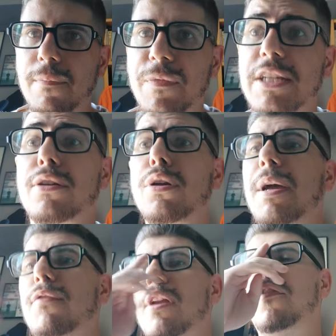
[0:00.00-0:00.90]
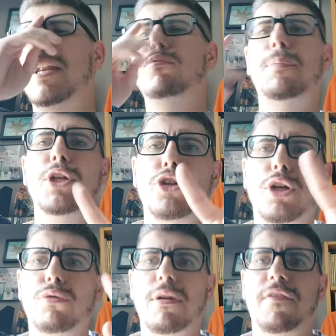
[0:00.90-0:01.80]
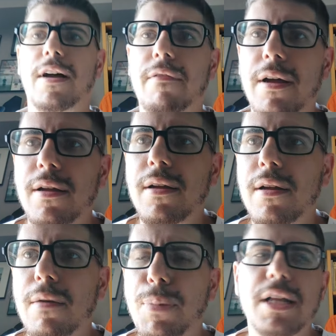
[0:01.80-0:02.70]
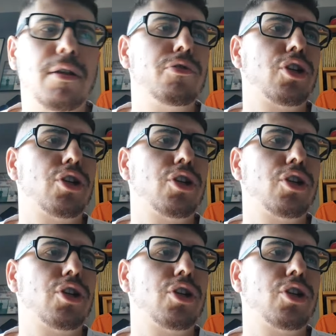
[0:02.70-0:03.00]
E secondo me vorrà fare due piccioni con una fava. Prendere un